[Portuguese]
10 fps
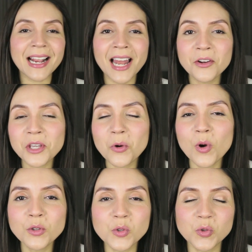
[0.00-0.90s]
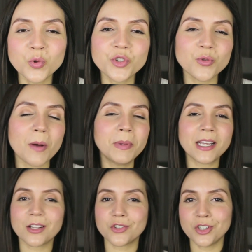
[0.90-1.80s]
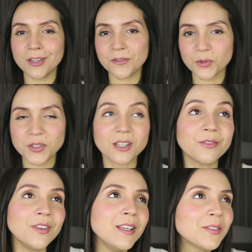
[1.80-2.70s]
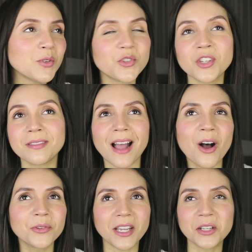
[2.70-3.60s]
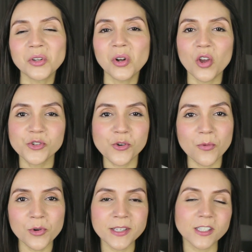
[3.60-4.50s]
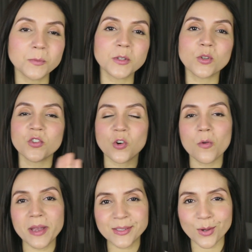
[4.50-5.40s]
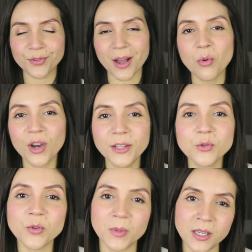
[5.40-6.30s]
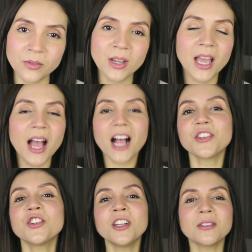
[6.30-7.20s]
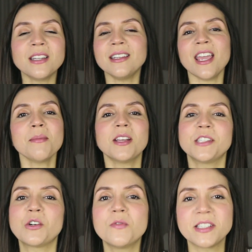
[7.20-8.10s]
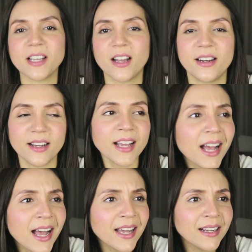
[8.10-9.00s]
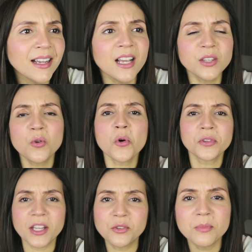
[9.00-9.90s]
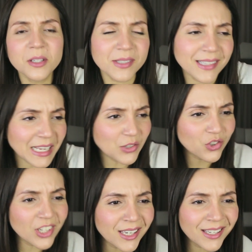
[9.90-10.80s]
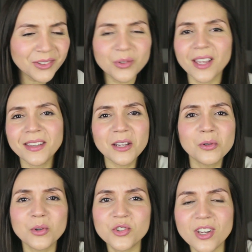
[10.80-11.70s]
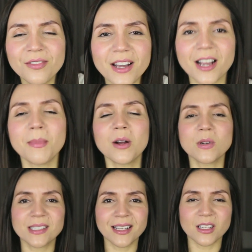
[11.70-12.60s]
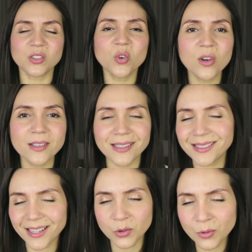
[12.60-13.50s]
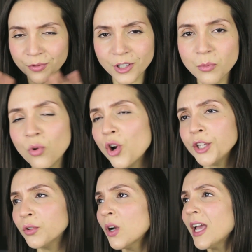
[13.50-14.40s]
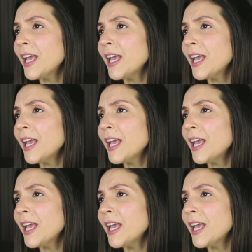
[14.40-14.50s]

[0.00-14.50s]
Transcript: É claro que quando surge um aplicativo, um serviço digital, tecnológico como esse, as pessoas já começam a ficar morrendo de medo, achando que ninguém mais vai conversar cara a cara, que o contato humano está extinto, que a tecnologia vai acabar com as relações e que está tudo ficando muito